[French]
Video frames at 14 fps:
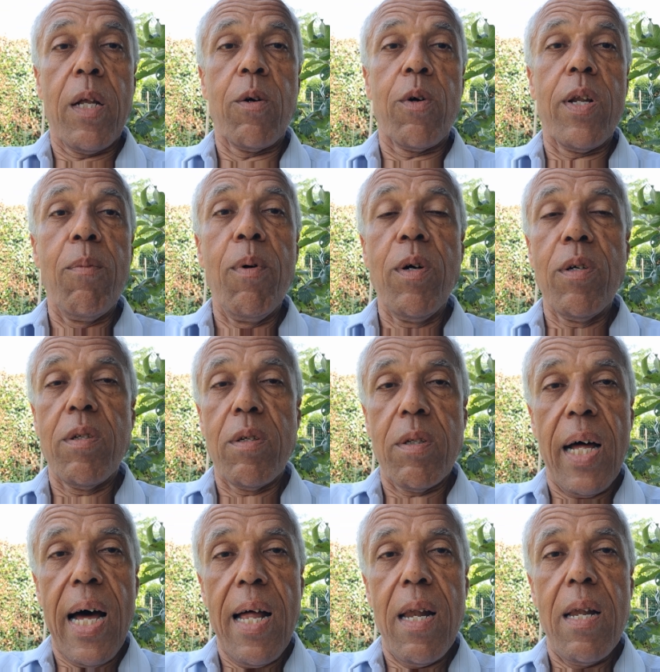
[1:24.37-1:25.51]
Donc les banques
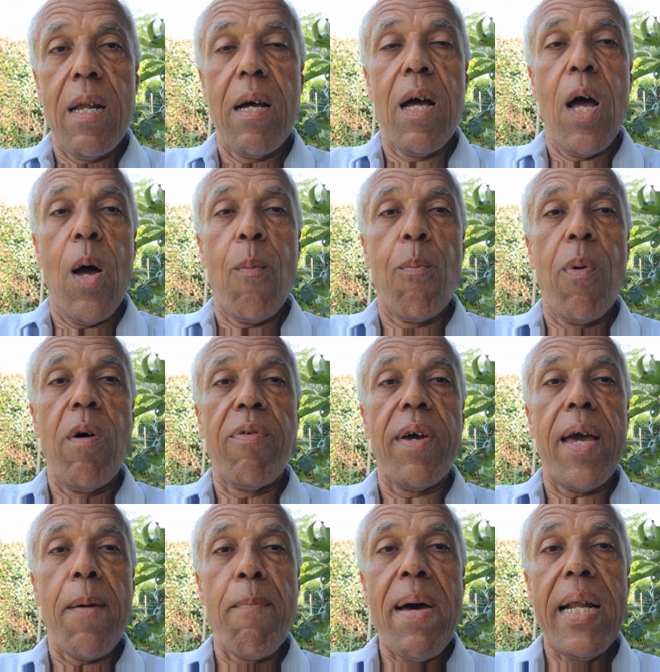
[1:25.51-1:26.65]
centrales peuvent
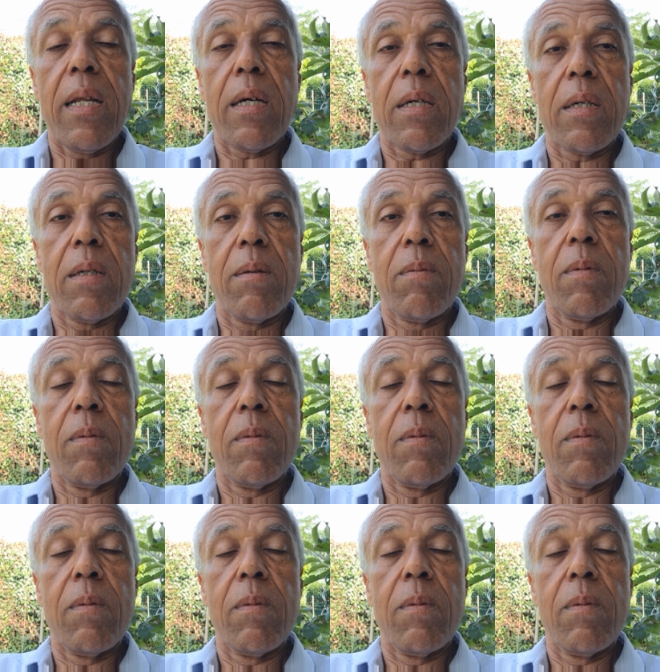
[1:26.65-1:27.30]
émettre